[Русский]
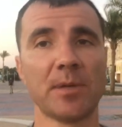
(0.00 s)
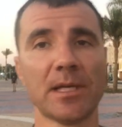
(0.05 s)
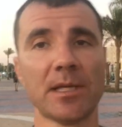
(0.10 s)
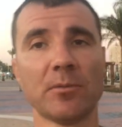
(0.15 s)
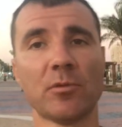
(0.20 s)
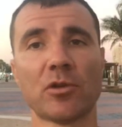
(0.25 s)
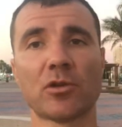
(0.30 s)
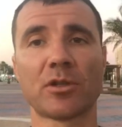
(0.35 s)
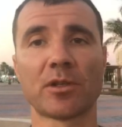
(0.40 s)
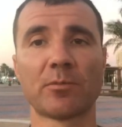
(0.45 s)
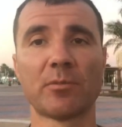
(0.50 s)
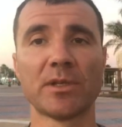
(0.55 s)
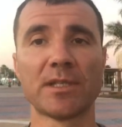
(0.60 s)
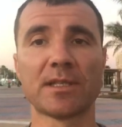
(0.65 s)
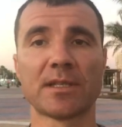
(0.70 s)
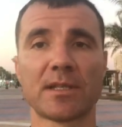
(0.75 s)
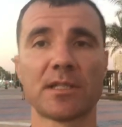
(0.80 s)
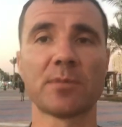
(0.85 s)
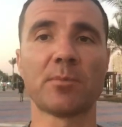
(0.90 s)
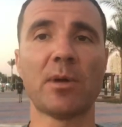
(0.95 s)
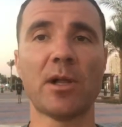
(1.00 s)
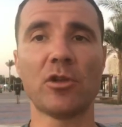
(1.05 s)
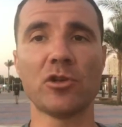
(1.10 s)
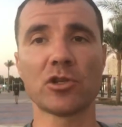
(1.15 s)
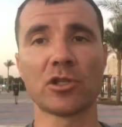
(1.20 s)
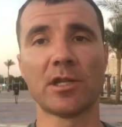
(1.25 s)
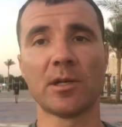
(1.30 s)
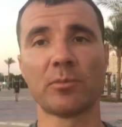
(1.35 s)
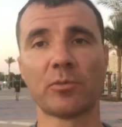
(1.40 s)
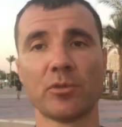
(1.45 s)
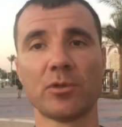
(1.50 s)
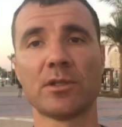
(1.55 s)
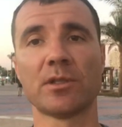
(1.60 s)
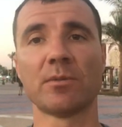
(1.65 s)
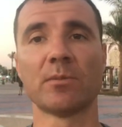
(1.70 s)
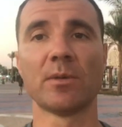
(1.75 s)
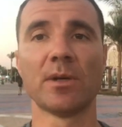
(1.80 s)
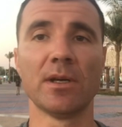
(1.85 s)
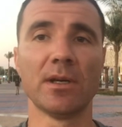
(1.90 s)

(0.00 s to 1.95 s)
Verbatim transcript: Они могут быть расположены, допустим,